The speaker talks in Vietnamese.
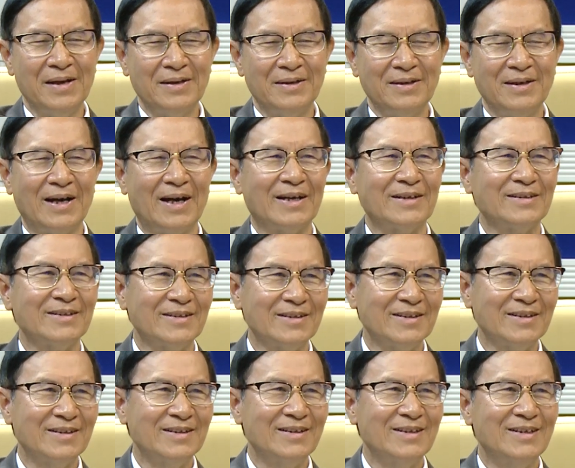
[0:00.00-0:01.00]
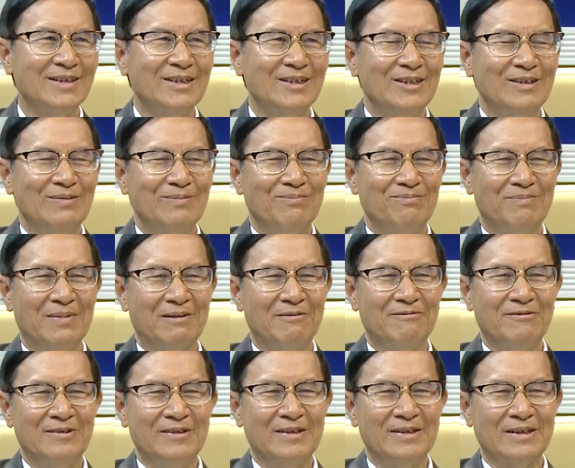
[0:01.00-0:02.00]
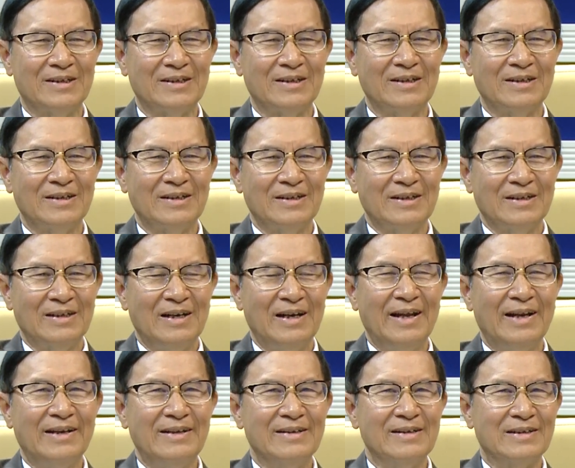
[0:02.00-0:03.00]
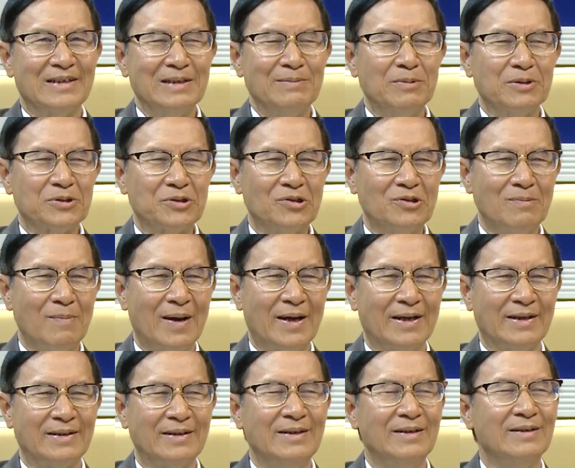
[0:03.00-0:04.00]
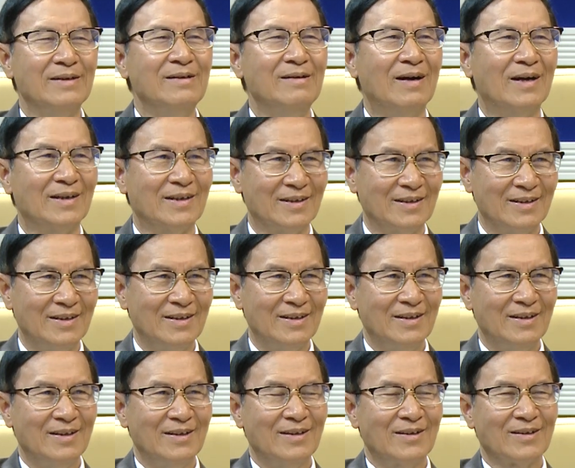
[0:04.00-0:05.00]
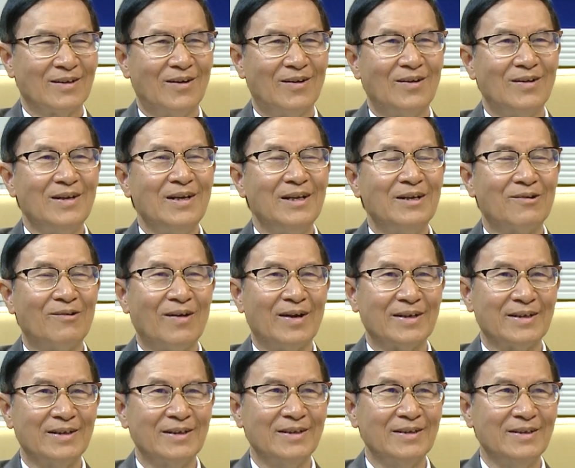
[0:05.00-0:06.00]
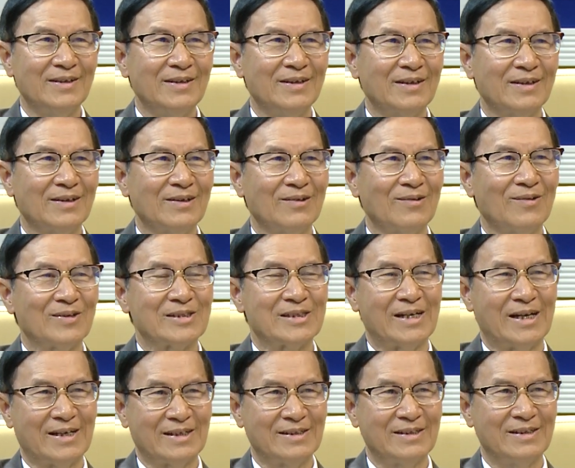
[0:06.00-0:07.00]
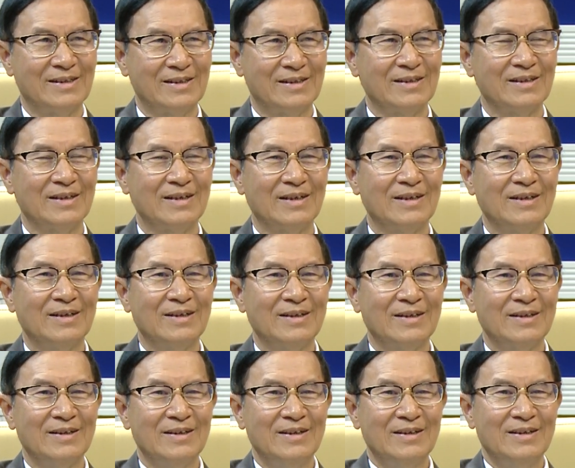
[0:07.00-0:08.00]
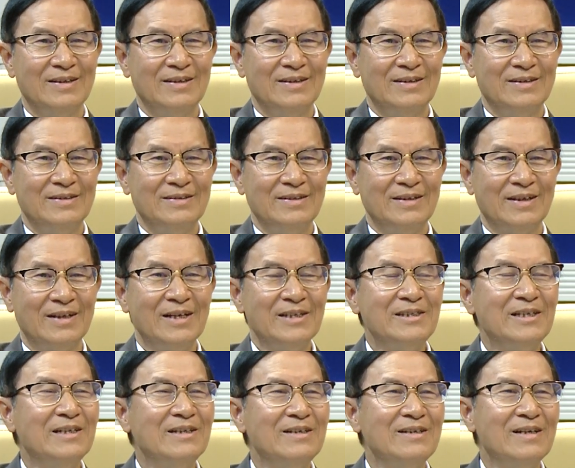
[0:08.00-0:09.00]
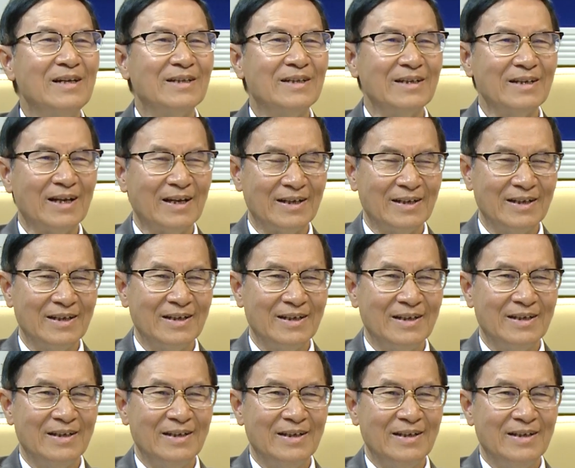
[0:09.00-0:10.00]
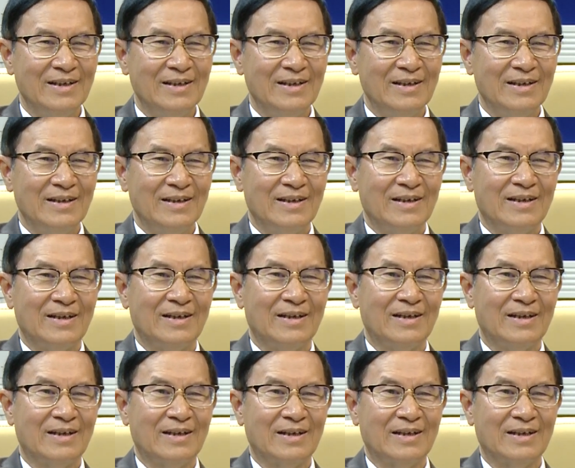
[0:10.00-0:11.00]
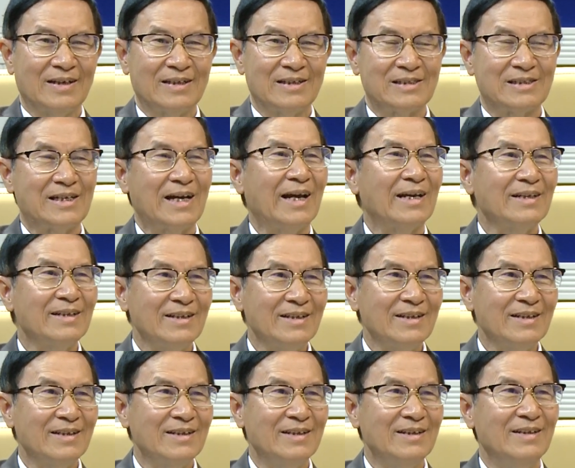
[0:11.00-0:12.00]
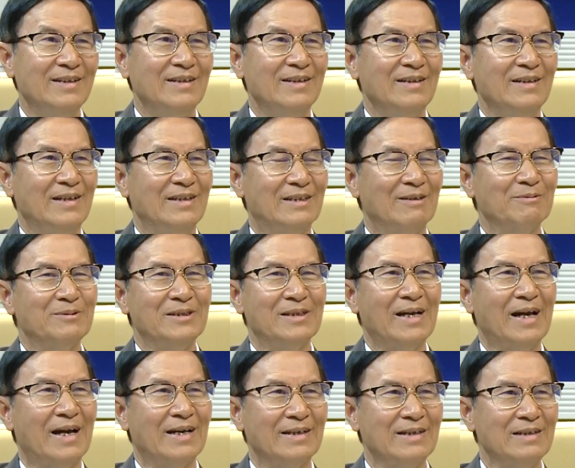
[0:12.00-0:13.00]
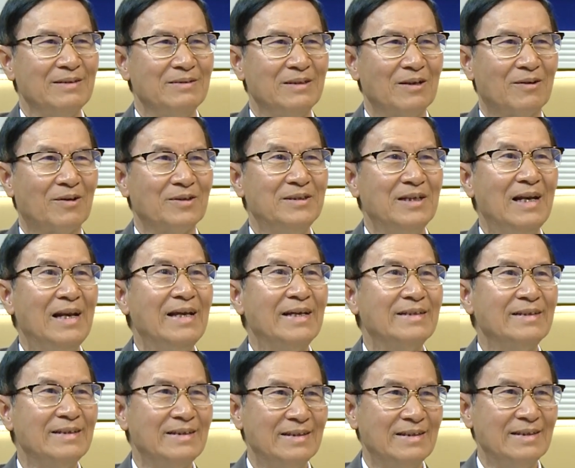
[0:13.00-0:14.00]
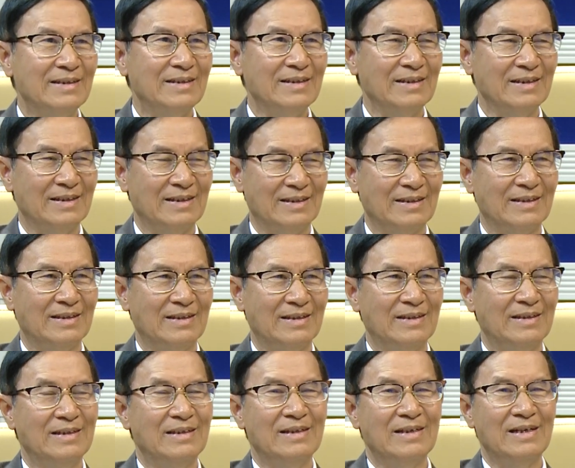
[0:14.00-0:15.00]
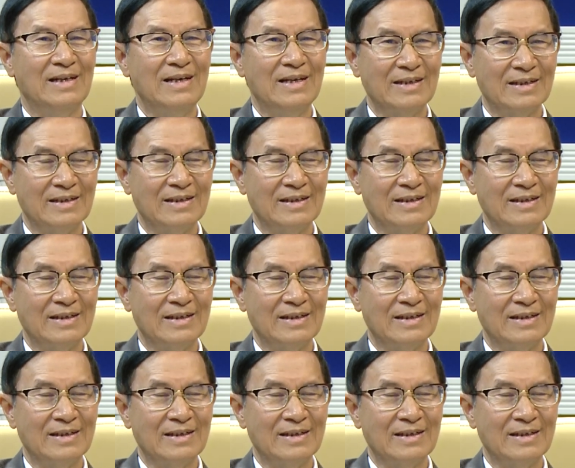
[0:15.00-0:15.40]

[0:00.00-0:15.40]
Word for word: thức ăn mà vừa liên tưởng tới một số bài thơ đường dạ. có liên quan tới ờ, hoa sen à. nhân đây xin thưa là thế này này à, sen đó thì trong chữ hán đó, người ta có chữ liên dạ. à, liên